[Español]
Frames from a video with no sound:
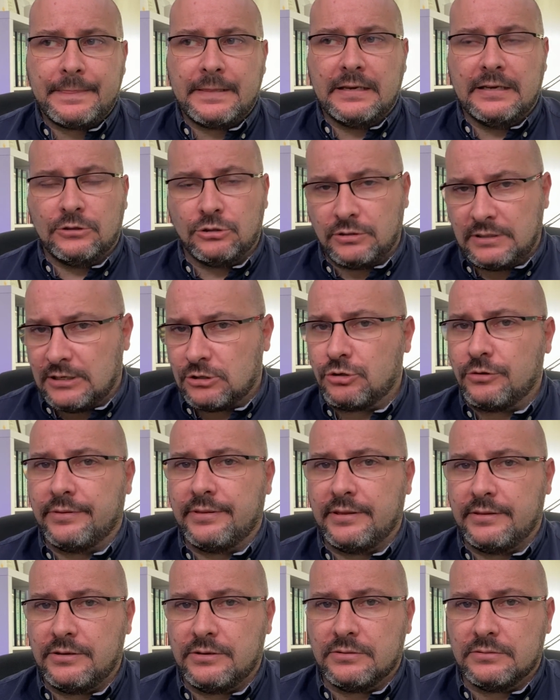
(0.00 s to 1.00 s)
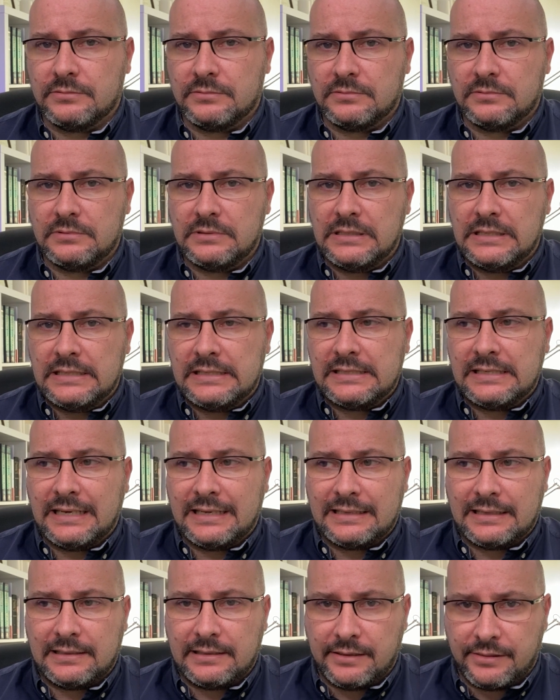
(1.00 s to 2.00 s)
Esto ya sucedió y se
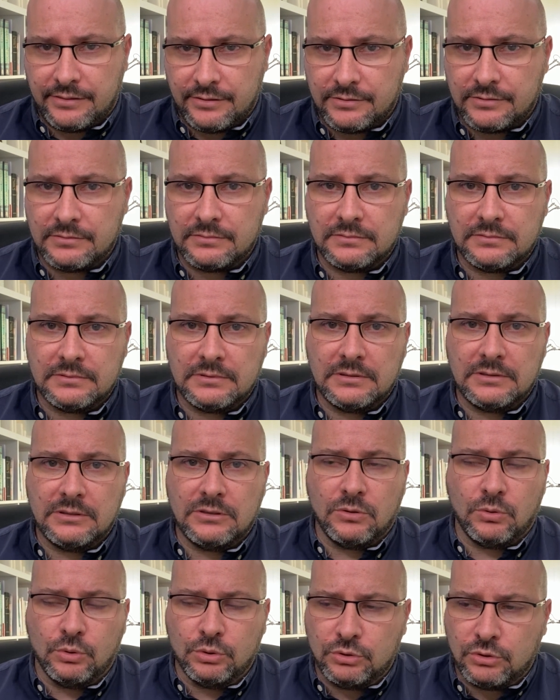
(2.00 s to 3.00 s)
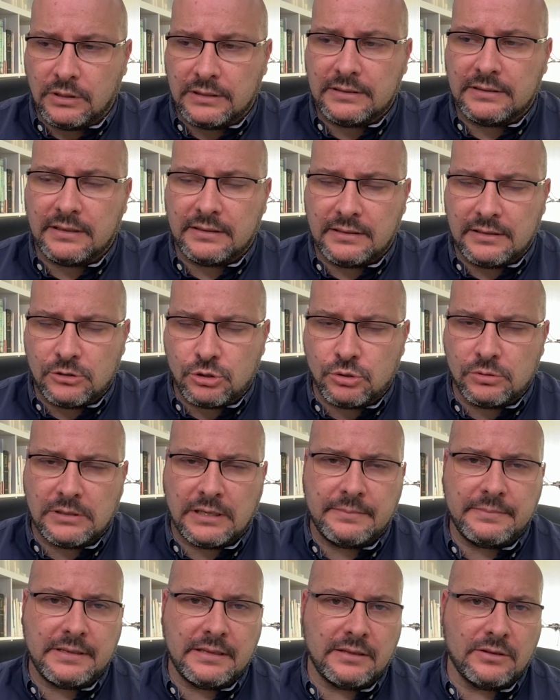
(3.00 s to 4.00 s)
analizó justo antes del
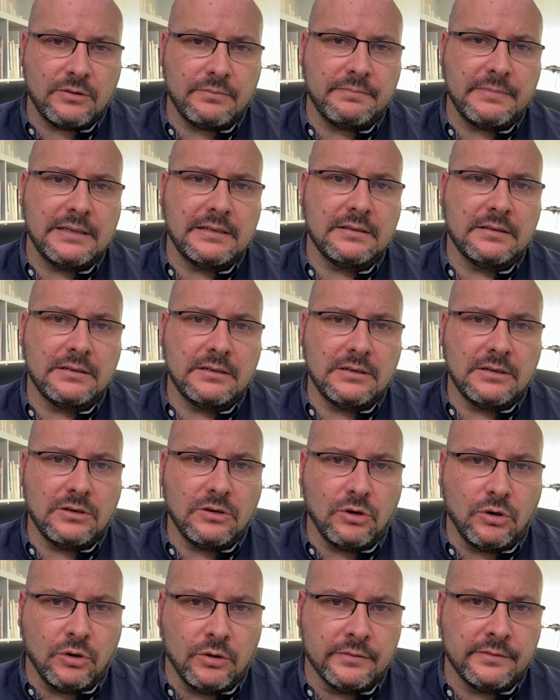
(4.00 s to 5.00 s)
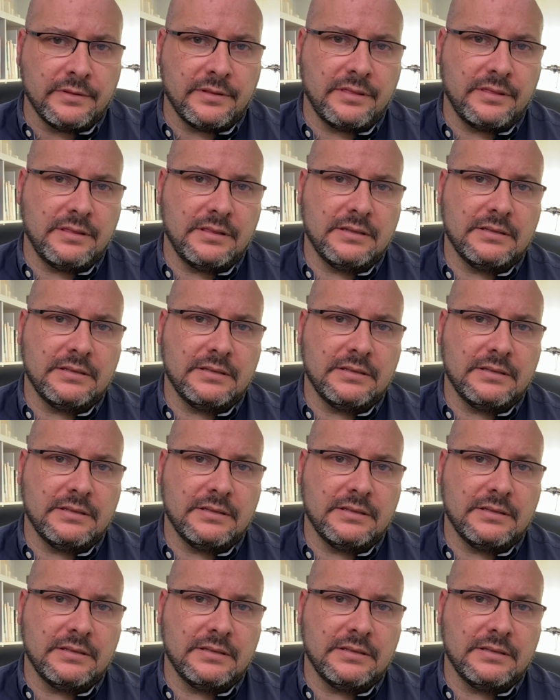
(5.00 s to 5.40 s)
tsunami de 2011,